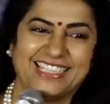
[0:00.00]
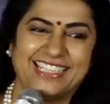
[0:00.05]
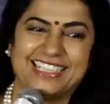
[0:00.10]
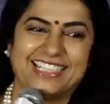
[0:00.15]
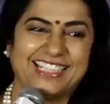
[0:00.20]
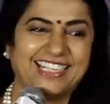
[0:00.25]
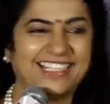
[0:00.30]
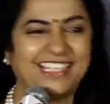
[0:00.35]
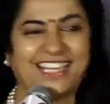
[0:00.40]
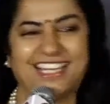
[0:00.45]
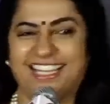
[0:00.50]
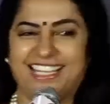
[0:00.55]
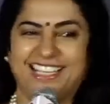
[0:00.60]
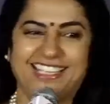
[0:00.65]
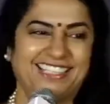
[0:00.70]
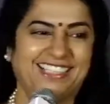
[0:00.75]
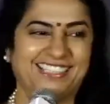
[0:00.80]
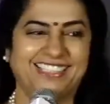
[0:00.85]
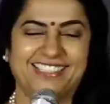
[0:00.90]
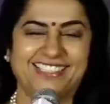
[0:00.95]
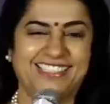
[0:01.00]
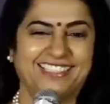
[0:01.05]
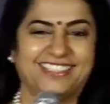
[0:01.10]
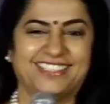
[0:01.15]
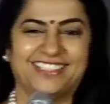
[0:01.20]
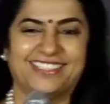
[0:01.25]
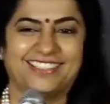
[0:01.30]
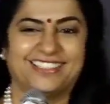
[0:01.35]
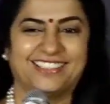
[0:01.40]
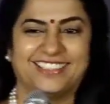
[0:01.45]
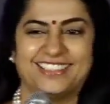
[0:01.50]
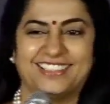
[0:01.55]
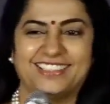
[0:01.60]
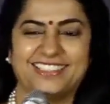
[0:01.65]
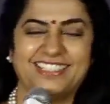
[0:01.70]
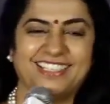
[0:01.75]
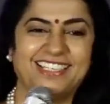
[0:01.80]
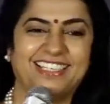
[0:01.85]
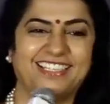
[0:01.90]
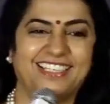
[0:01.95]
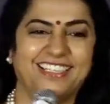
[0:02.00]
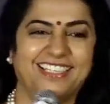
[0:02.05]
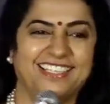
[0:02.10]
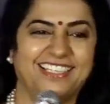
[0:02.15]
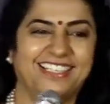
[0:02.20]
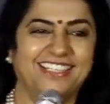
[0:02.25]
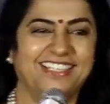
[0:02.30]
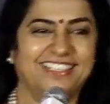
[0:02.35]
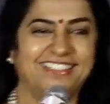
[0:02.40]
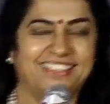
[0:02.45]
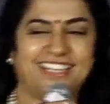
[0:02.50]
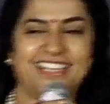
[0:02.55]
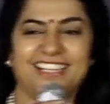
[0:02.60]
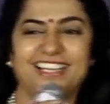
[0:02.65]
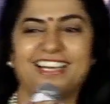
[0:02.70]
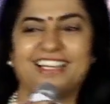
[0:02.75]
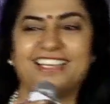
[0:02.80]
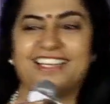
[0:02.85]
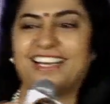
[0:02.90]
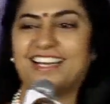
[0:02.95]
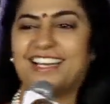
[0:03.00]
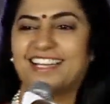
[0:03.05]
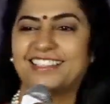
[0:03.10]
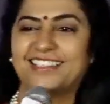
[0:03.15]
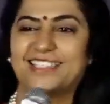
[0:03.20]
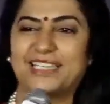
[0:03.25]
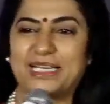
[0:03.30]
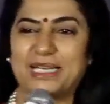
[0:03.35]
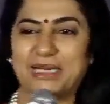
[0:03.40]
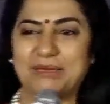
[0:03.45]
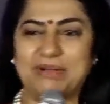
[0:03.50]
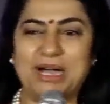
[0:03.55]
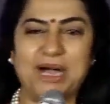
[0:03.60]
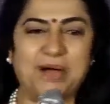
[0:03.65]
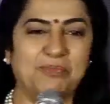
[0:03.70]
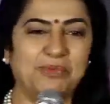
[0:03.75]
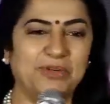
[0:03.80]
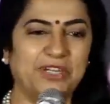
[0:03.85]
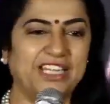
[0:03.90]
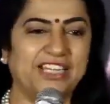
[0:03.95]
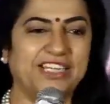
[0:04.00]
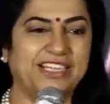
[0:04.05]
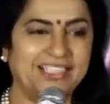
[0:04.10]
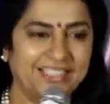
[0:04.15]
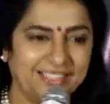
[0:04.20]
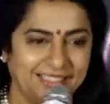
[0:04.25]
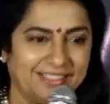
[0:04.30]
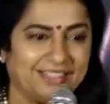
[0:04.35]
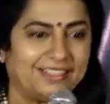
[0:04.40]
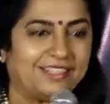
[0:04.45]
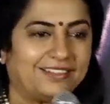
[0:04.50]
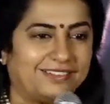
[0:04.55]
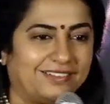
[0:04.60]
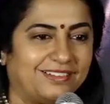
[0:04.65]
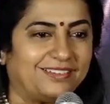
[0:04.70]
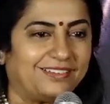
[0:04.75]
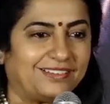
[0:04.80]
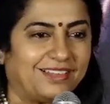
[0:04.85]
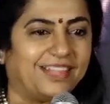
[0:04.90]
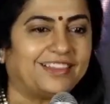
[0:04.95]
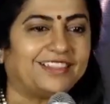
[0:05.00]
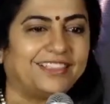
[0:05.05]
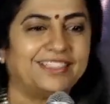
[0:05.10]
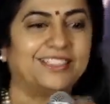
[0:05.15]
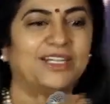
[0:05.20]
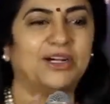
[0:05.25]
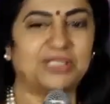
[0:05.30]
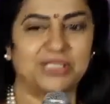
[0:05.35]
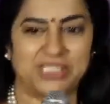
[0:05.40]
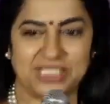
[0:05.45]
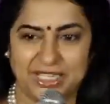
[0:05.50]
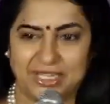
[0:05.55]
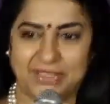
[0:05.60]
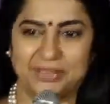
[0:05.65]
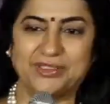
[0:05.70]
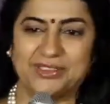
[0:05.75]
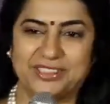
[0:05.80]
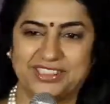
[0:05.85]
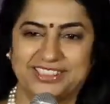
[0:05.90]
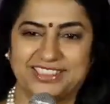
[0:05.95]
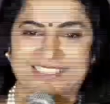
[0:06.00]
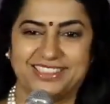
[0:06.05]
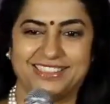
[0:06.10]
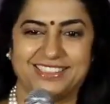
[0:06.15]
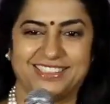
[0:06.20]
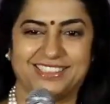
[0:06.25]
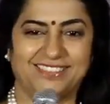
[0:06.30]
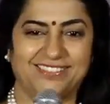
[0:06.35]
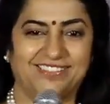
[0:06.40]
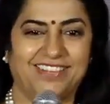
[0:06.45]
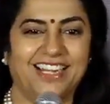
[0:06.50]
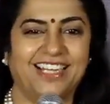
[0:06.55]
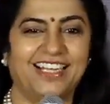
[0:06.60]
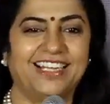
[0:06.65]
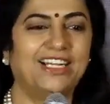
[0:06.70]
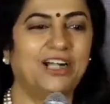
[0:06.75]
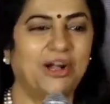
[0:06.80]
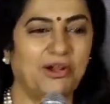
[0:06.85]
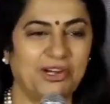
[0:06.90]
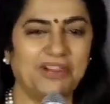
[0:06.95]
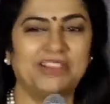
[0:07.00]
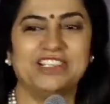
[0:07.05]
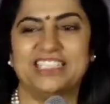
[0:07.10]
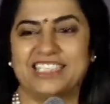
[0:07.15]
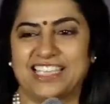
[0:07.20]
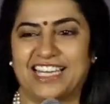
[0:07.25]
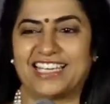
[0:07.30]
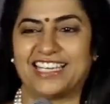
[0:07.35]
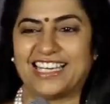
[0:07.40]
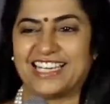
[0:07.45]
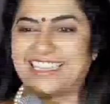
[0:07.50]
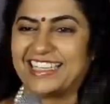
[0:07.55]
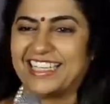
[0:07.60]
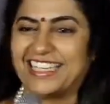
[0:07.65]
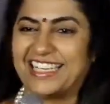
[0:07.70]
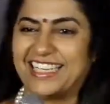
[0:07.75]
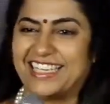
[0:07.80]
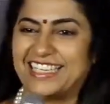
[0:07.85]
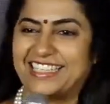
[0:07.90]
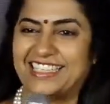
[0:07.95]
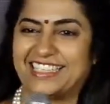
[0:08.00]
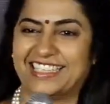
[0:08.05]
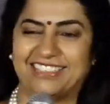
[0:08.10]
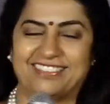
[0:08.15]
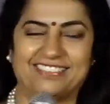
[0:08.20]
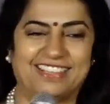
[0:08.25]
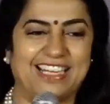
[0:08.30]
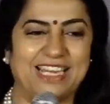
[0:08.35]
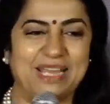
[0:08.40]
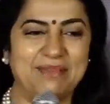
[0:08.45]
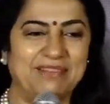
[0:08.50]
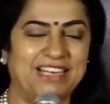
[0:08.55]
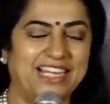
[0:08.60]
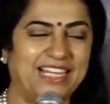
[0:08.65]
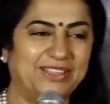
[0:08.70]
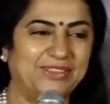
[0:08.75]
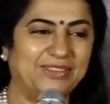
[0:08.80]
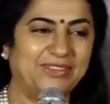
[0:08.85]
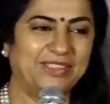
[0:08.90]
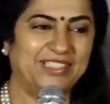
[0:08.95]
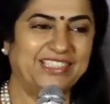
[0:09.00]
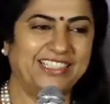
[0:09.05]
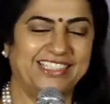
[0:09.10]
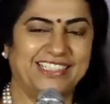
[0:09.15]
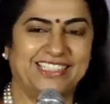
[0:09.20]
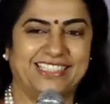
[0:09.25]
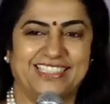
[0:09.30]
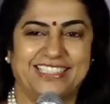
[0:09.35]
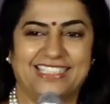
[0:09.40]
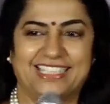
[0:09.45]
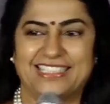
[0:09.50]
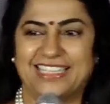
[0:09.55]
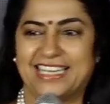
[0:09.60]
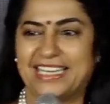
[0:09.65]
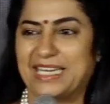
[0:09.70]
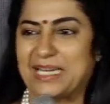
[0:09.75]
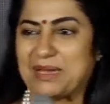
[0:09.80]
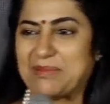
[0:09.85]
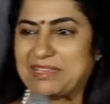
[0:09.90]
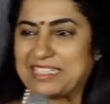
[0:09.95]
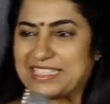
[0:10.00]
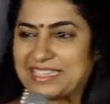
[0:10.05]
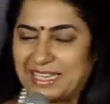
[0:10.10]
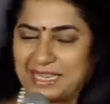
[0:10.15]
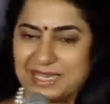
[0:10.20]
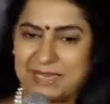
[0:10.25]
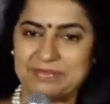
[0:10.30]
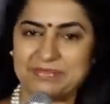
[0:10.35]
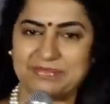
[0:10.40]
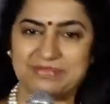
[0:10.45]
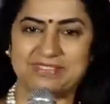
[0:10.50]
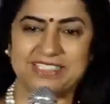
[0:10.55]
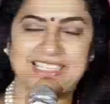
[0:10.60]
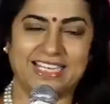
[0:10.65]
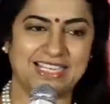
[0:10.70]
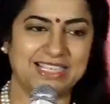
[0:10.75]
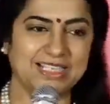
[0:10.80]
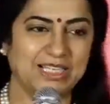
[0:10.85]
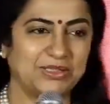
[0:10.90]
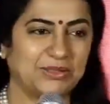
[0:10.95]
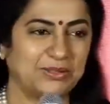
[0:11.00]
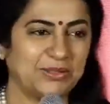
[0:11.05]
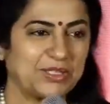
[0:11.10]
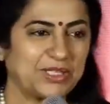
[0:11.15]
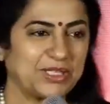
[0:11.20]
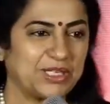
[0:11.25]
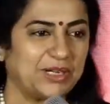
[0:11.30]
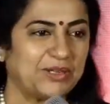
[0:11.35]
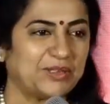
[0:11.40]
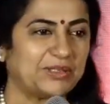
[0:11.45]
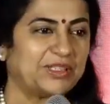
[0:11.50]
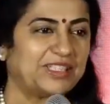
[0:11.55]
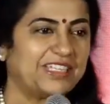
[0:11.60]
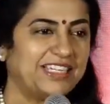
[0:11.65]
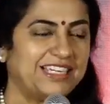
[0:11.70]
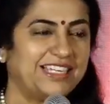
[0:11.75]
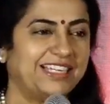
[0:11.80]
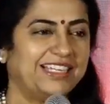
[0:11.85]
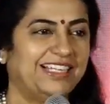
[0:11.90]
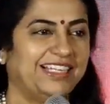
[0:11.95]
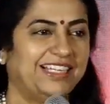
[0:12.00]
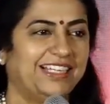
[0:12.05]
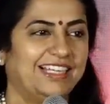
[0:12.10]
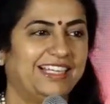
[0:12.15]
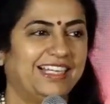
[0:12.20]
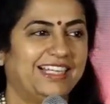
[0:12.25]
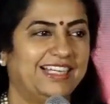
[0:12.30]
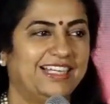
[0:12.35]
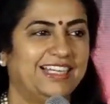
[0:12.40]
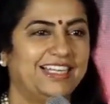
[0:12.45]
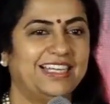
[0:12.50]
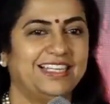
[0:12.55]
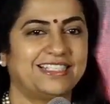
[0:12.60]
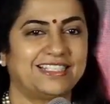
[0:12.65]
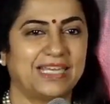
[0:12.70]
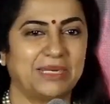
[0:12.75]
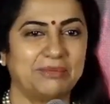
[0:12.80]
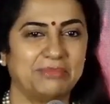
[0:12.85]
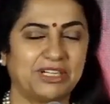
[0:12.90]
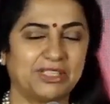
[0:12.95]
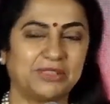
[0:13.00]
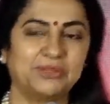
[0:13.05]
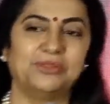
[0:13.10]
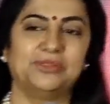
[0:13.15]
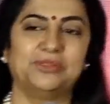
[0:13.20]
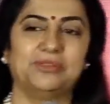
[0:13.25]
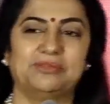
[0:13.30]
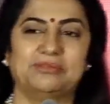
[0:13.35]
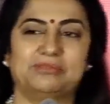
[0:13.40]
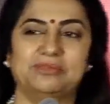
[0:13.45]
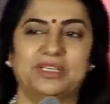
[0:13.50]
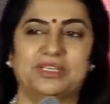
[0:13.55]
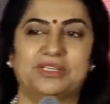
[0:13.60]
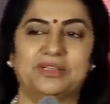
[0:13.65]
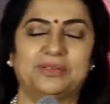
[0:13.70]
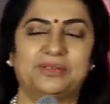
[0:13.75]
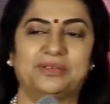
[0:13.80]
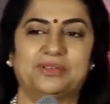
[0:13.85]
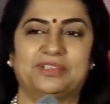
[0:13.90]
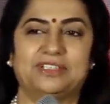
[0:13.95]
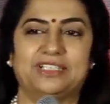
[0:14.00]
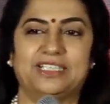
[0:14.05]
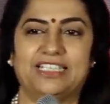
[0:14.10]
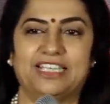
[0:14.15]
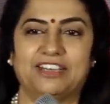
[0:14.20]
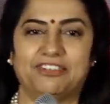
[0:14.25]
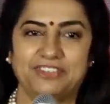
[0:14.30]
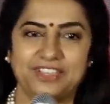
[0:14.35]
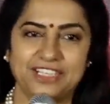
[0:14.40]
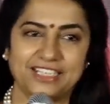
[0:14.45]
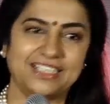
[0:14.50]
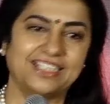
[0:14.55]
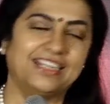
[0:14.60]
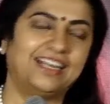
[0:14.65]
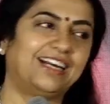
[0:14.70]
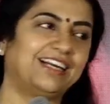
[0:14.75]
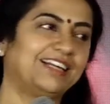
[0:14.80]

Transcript: కదా ఇది తెలంగాణ ఆంధ్ర మా పుట్టింటి అతిథిగా వచ్చారు వాళ్ళని గౌరవించాలి అంతేగాని వేరేం లేదు అందరికీ నమస్కారం చాలా సంతోషంగా ఉంది ఈ సినిమాకు మీరు డెఫినెట్గా